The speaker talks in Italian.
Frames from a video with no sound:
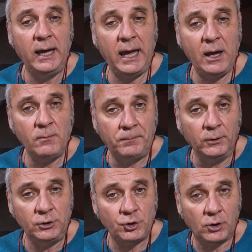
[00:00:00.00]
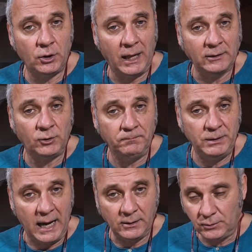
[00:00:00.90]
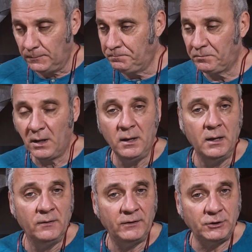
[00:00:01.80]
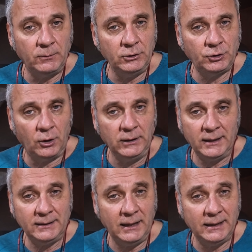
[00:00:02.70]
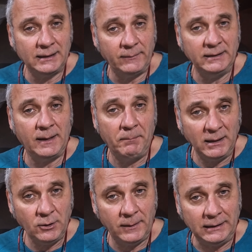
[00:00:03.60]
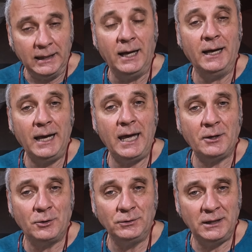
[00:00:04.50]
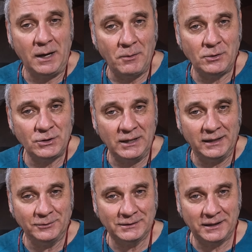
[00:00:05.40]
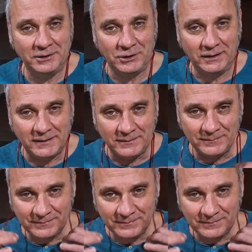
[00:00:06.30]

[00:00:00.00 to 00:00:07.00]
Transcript: e un po' di cioccolato bianco. Facciamoli sciogliere delicatamente a bagnomaria e continuiamo così la nostra ricetta.